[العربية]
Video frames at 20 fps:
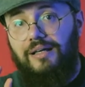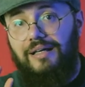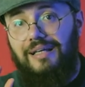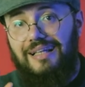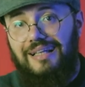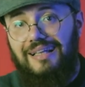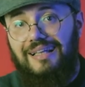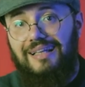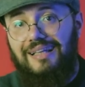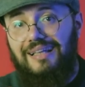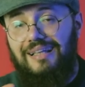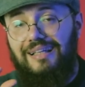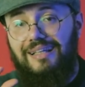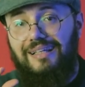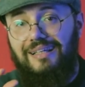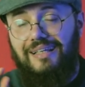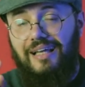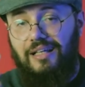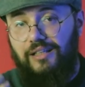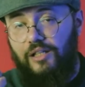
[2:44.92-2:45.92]
ال
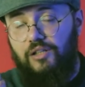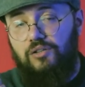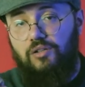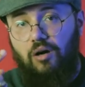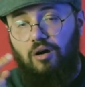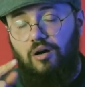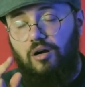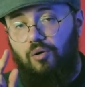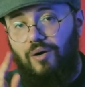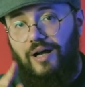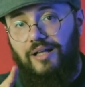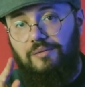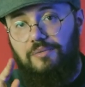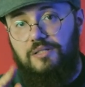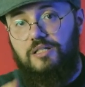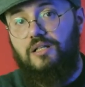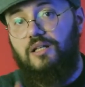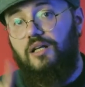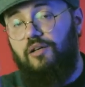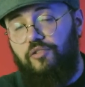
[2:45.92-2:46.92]
يعني انت ار واحده
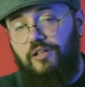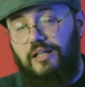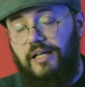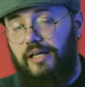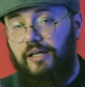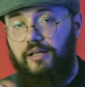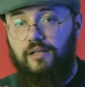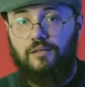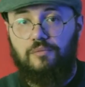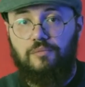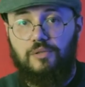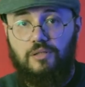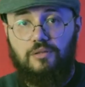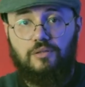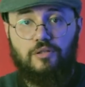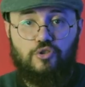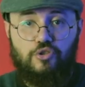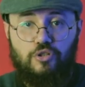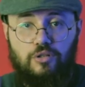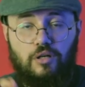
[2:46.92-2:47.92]
بس هي في الاخر ما
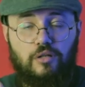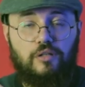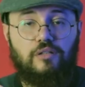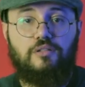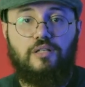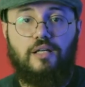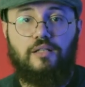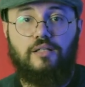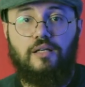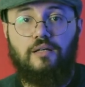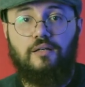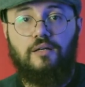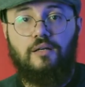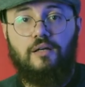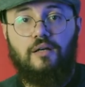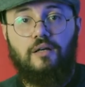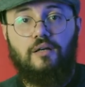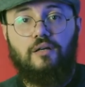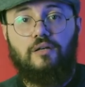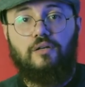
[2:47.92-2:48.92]
تنطقش الار الثانيه
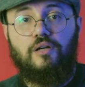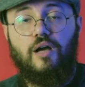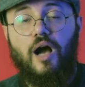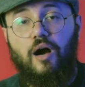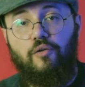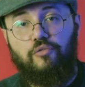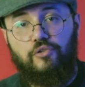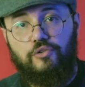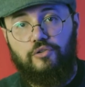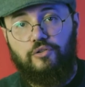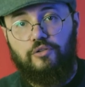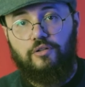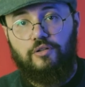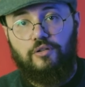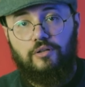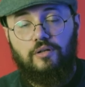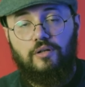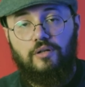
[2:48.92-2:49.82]
governor